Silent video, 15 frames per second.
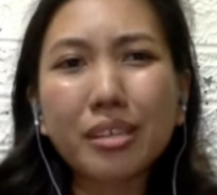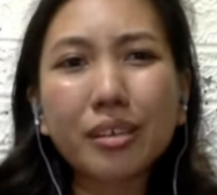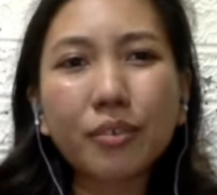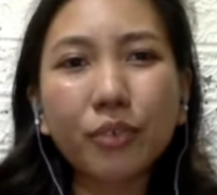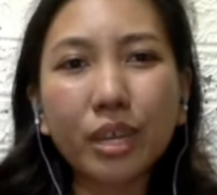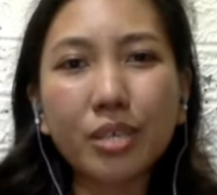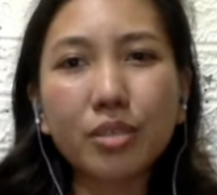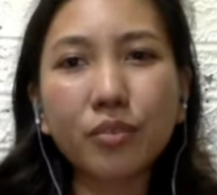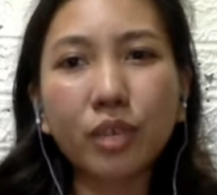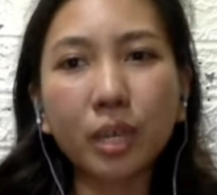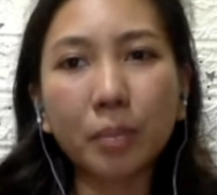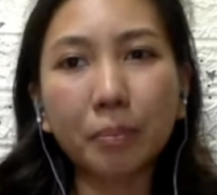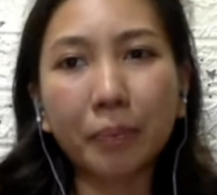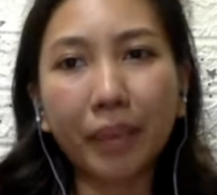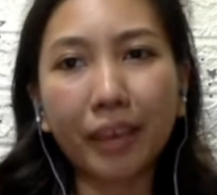choosing a face
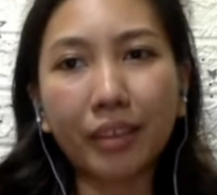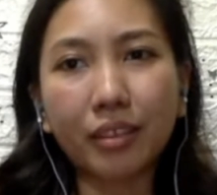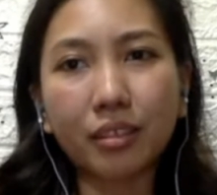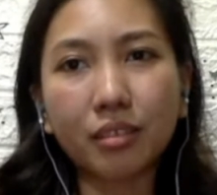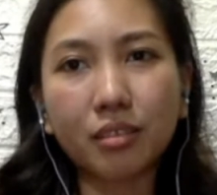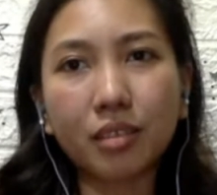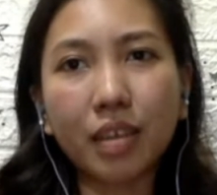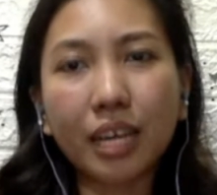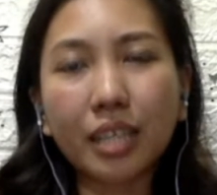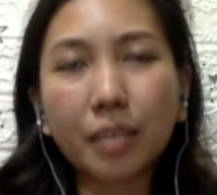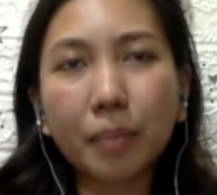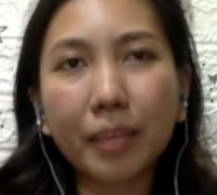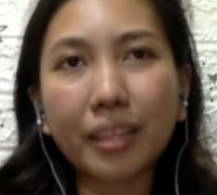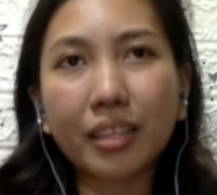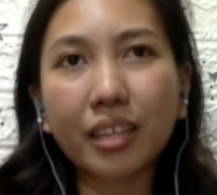of a campaign,
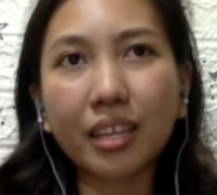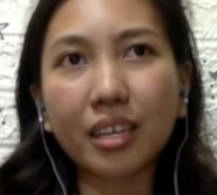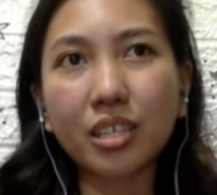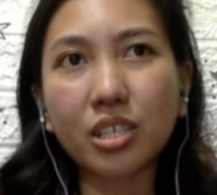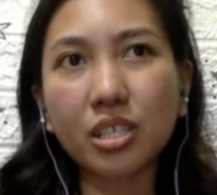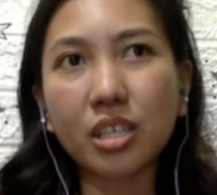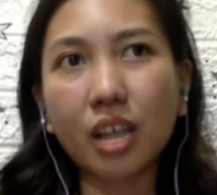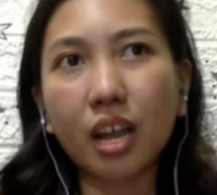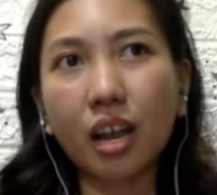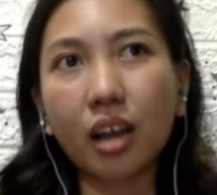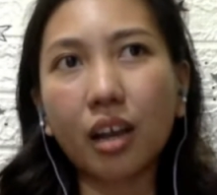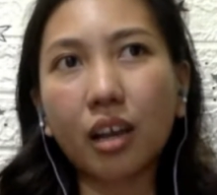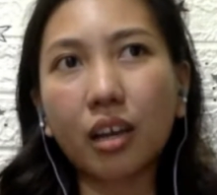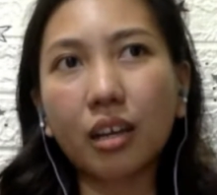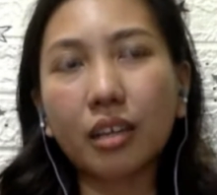nakadepende talaga siya sa
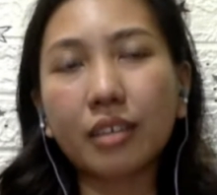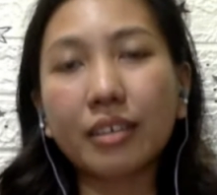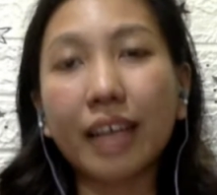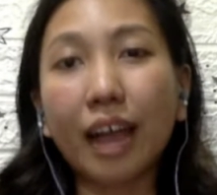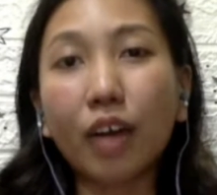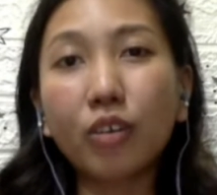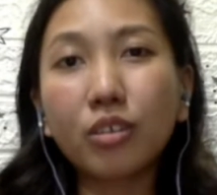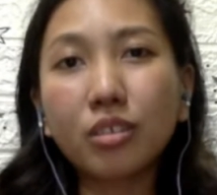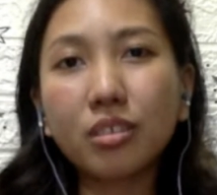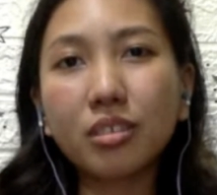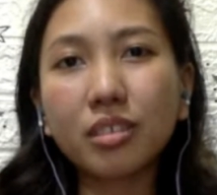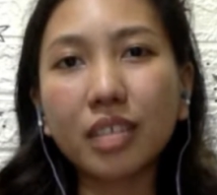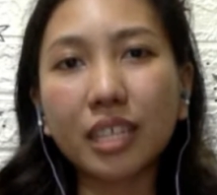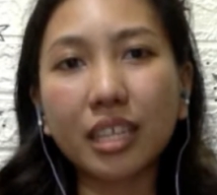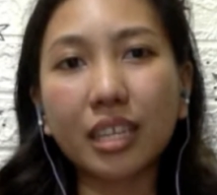crowd
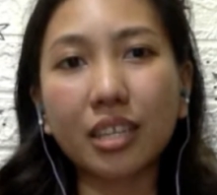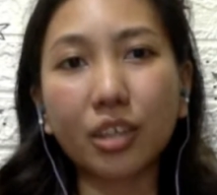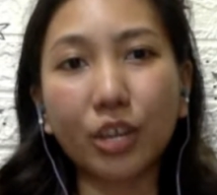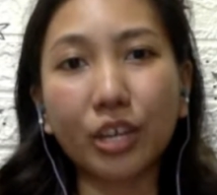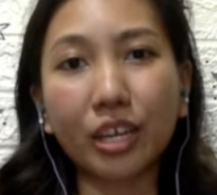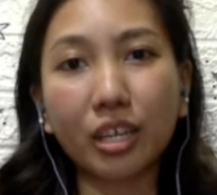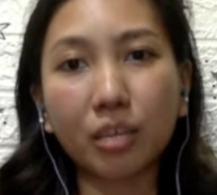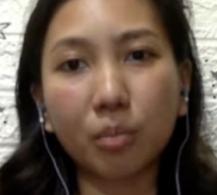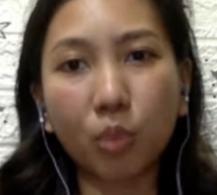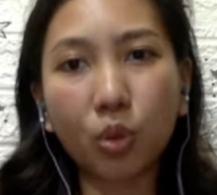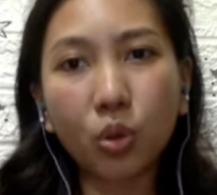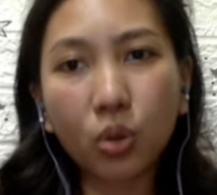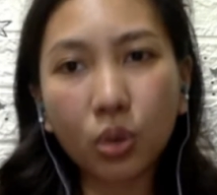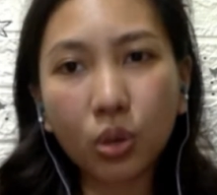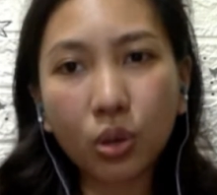na tinatarget
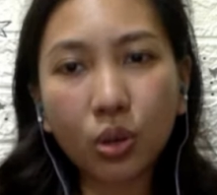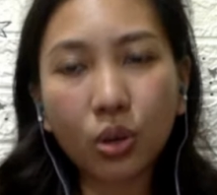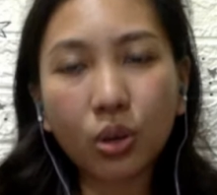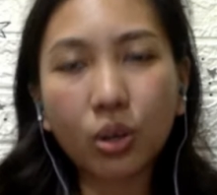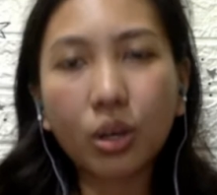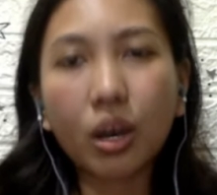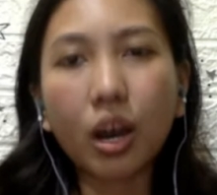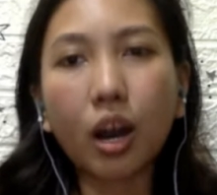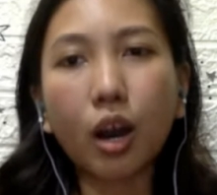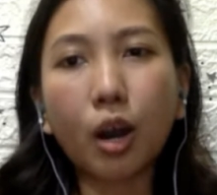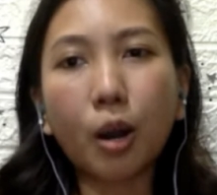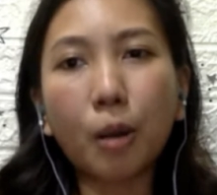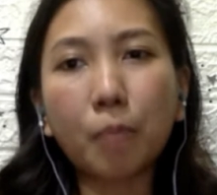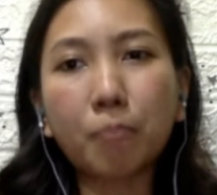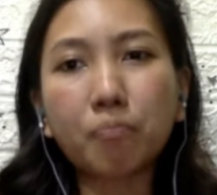mo.
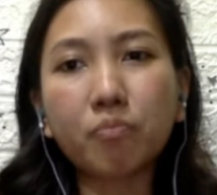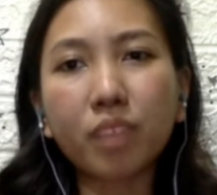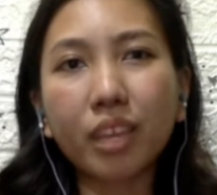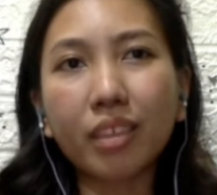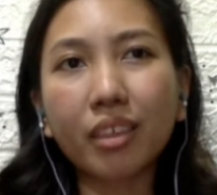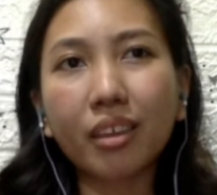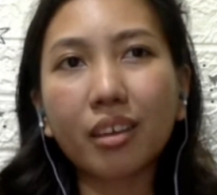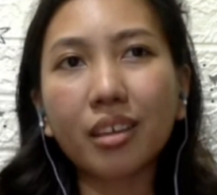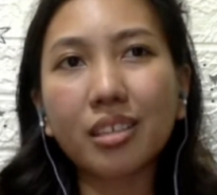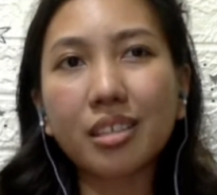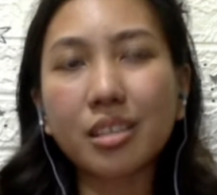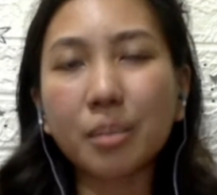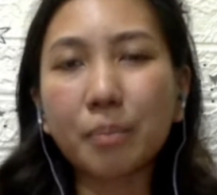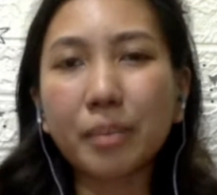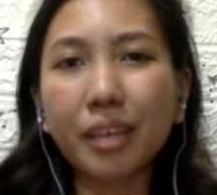Um, I think
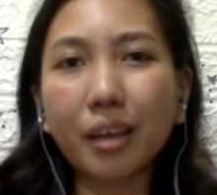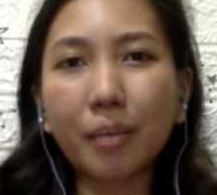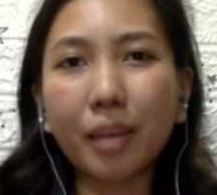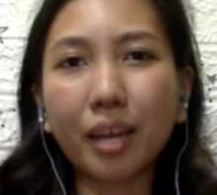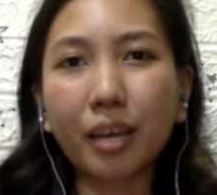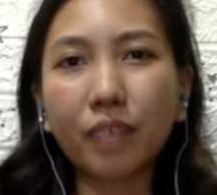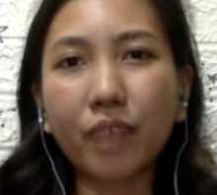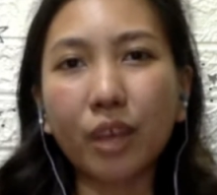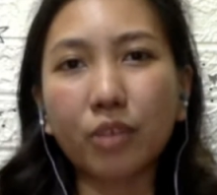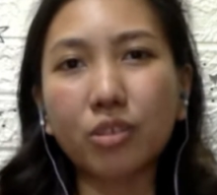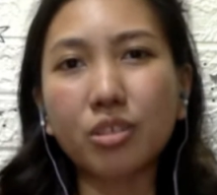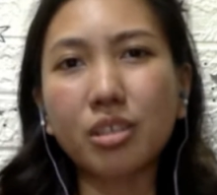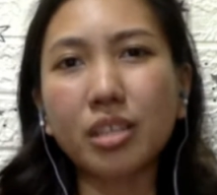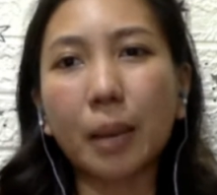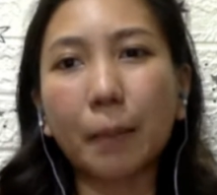isa sa pinakamalaking
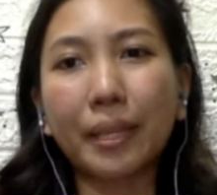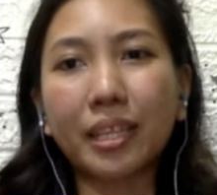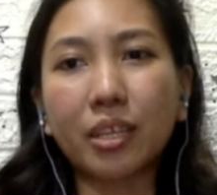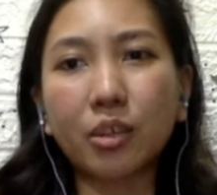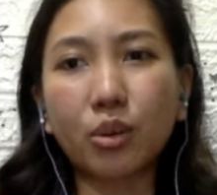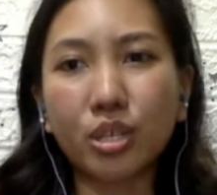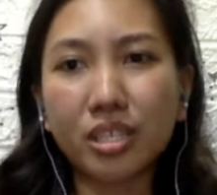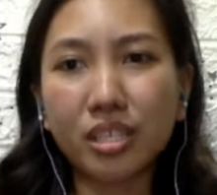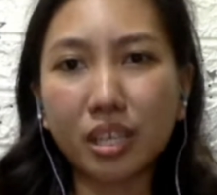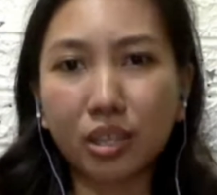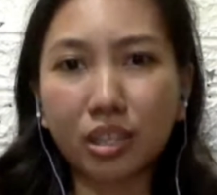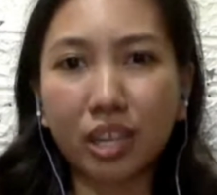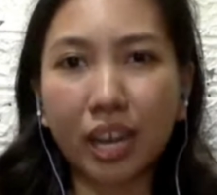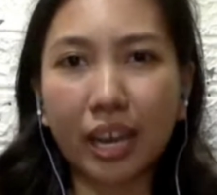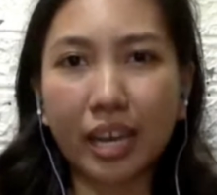factors na dapat
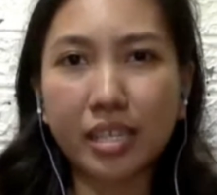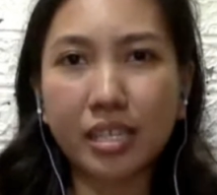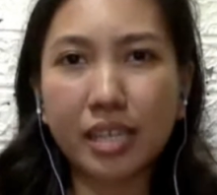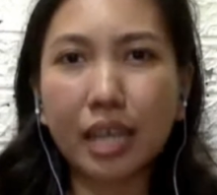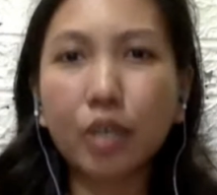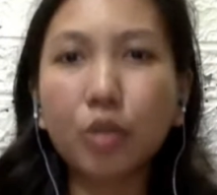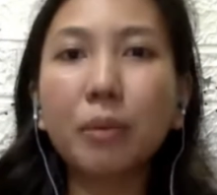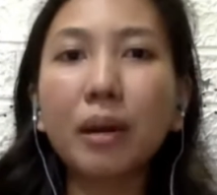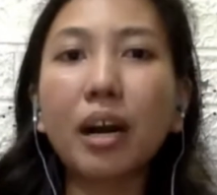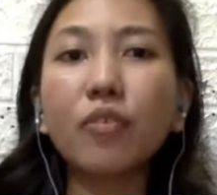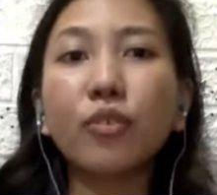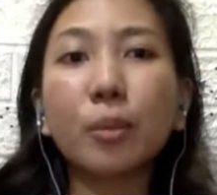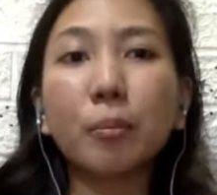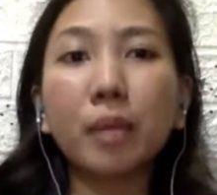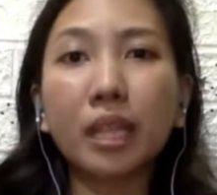kinoconsider nila is gano'n ba
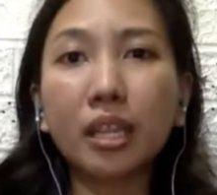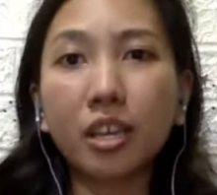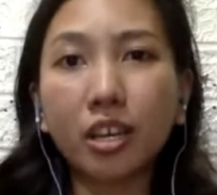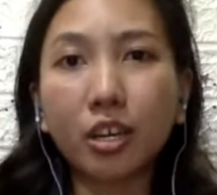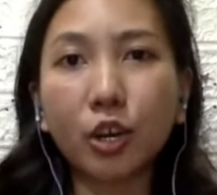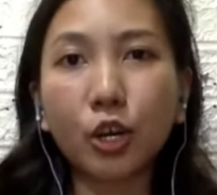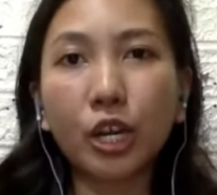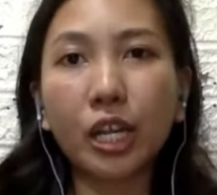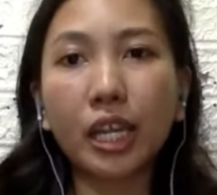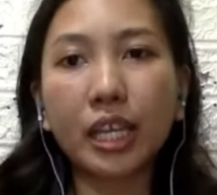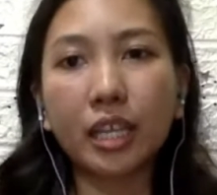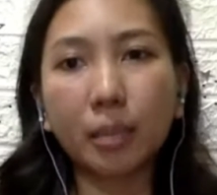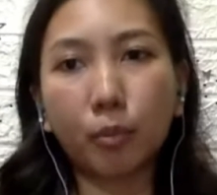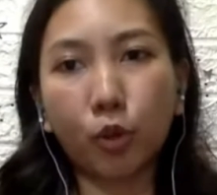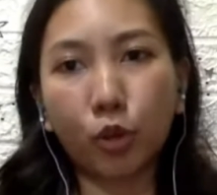ka-familiar or
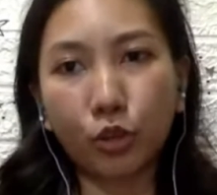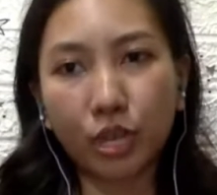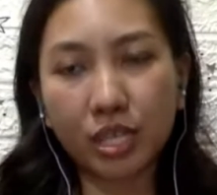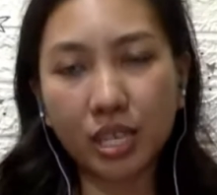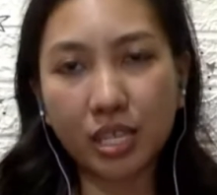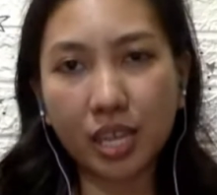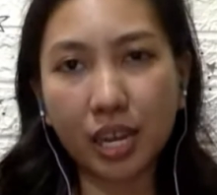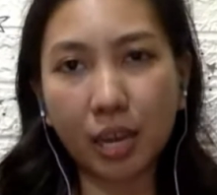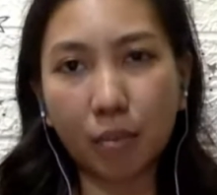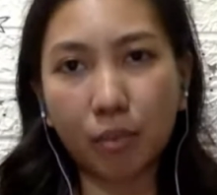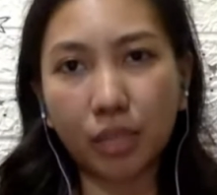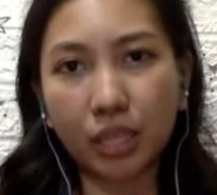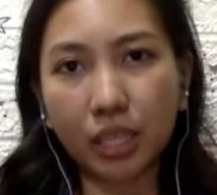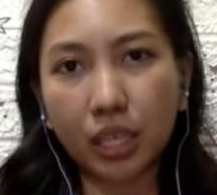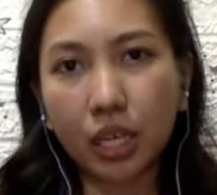relatable yung isang
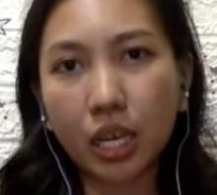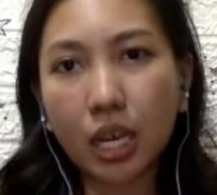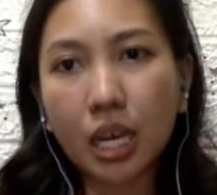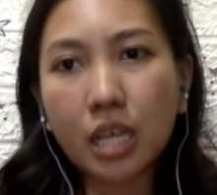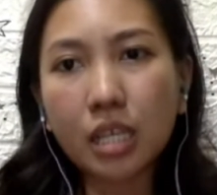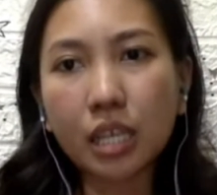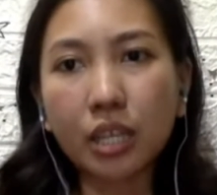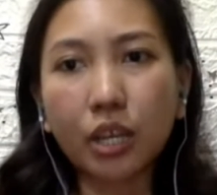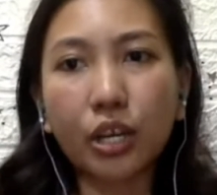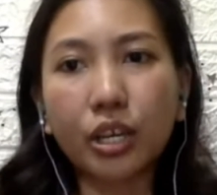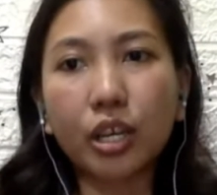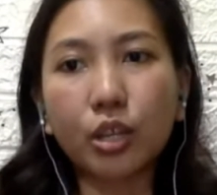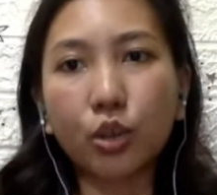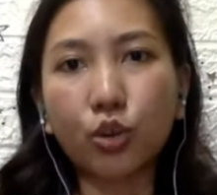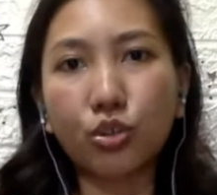celebrity sa
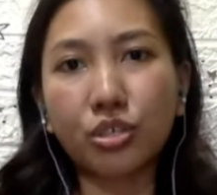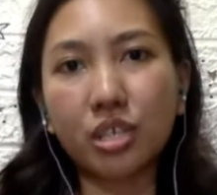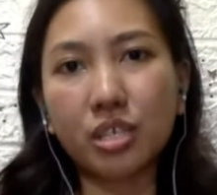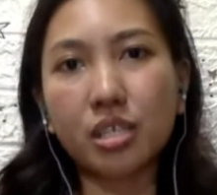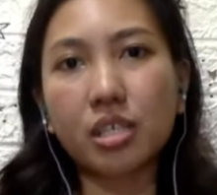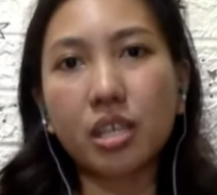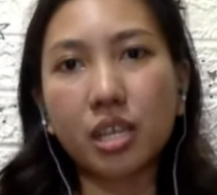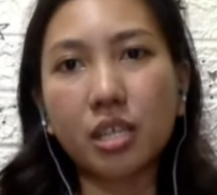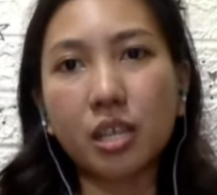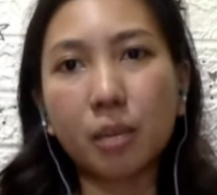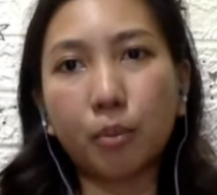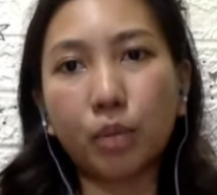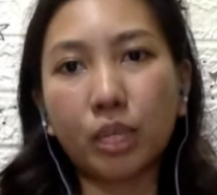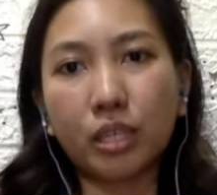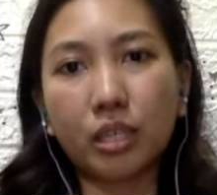target audience ng
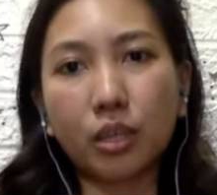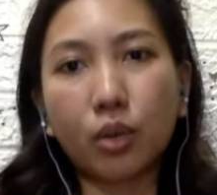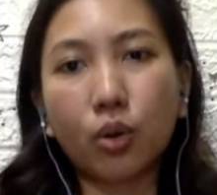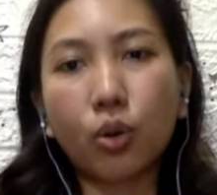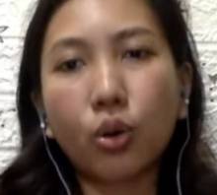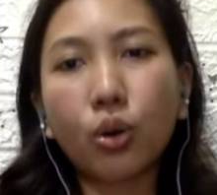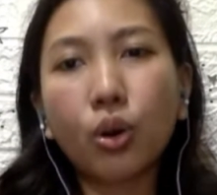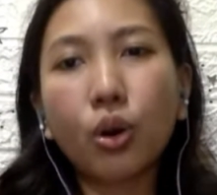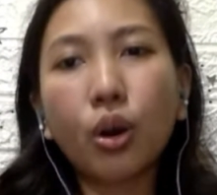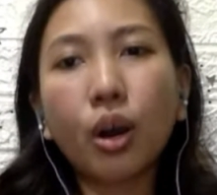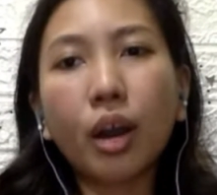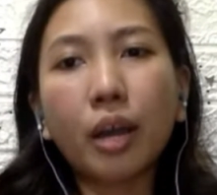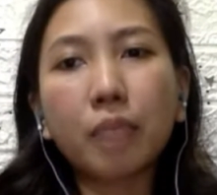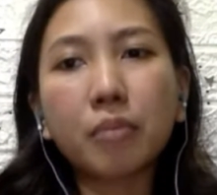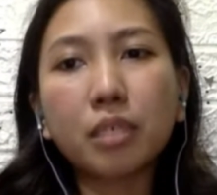isang politiko.
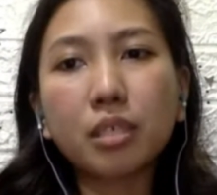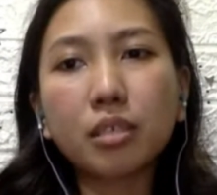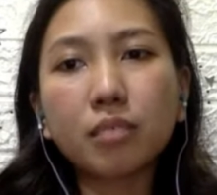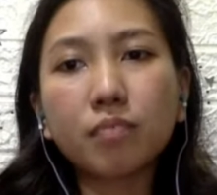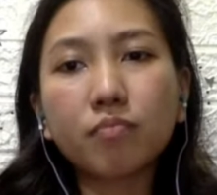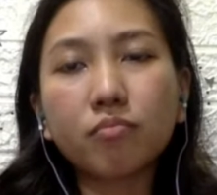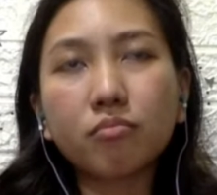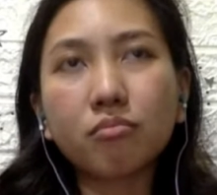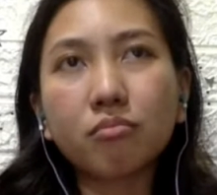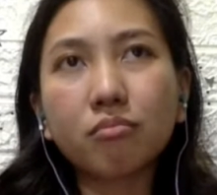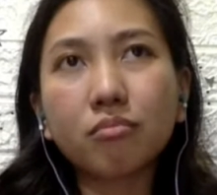I mean,